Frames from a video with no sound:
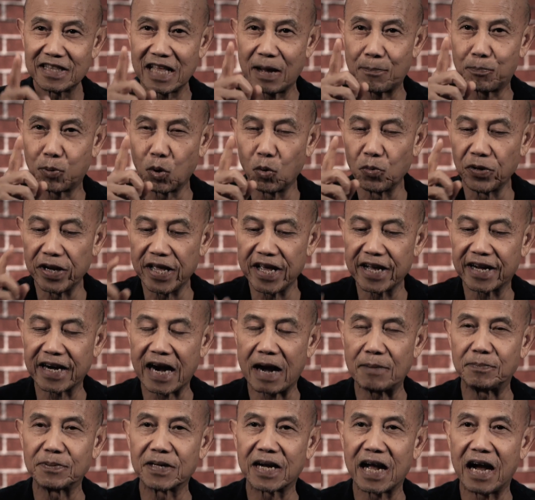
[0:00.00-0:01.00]
แต่พรุ่งนี้
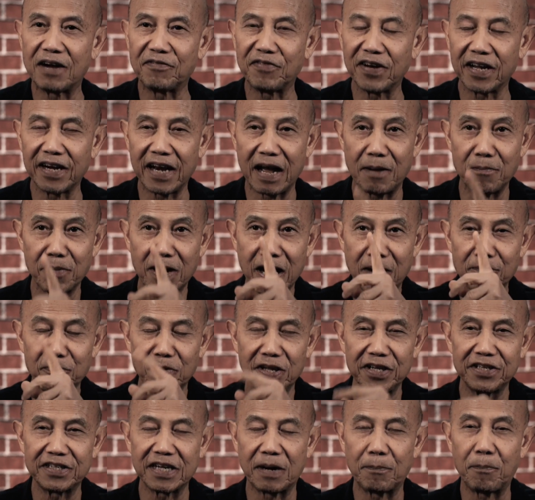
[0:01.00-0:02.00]
ครับกาแฟดำ
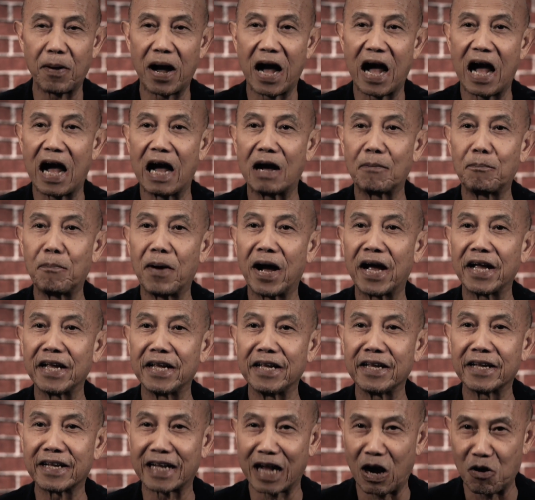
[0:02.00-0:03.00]
ค่ำนี้จะพาไป
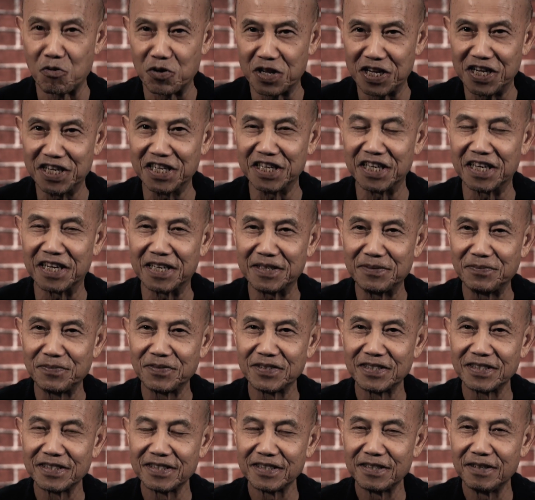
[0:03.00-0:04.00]
เกาหลีเหนือ
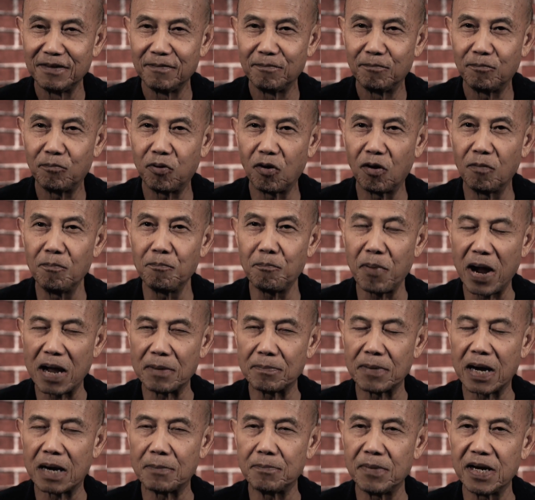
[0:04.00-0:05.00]
ผมไป
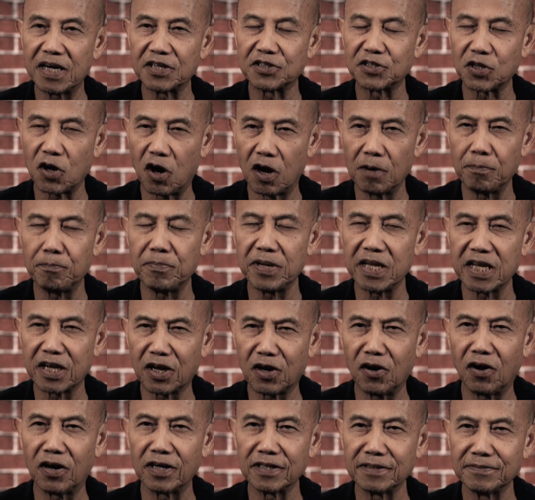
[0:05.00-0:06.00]
มาเมื่อสองปี
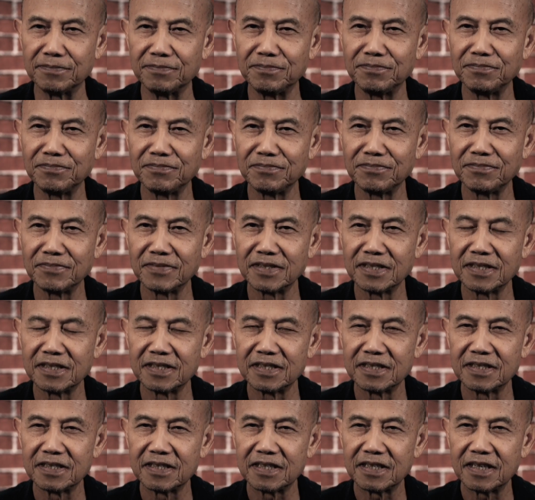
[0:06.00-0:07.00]
ก่อน
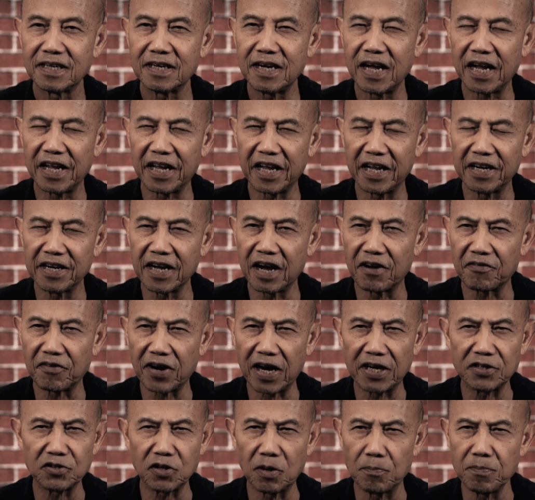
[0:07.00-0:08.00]
ได้เห็นอะ
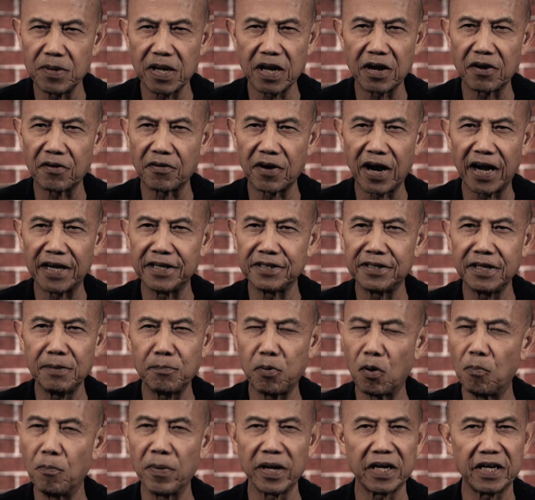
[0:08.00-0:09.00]
ไรต่อมีอะไร
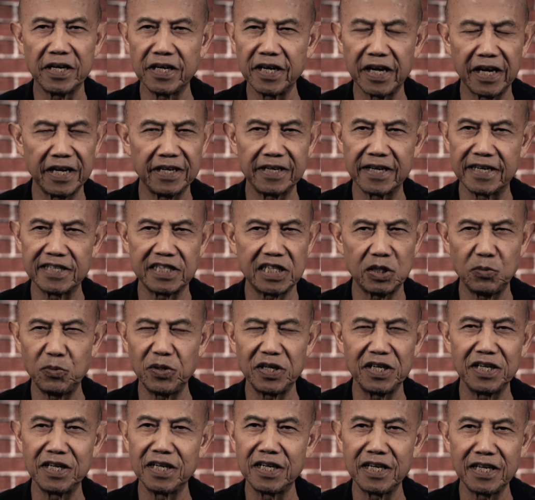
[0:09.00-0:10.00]
ที่ผมไม่เคยเห็นในชี
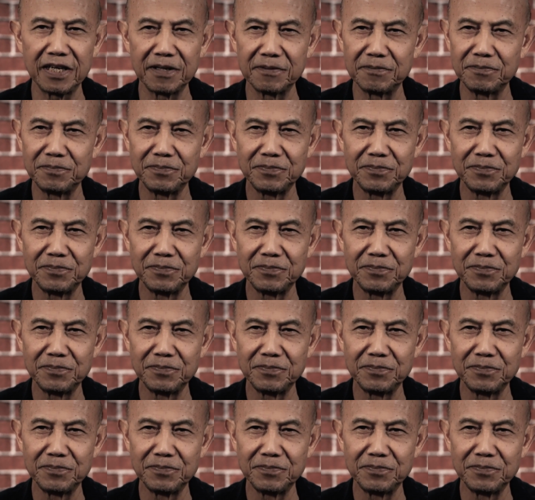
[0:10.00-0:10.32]
วิตนี้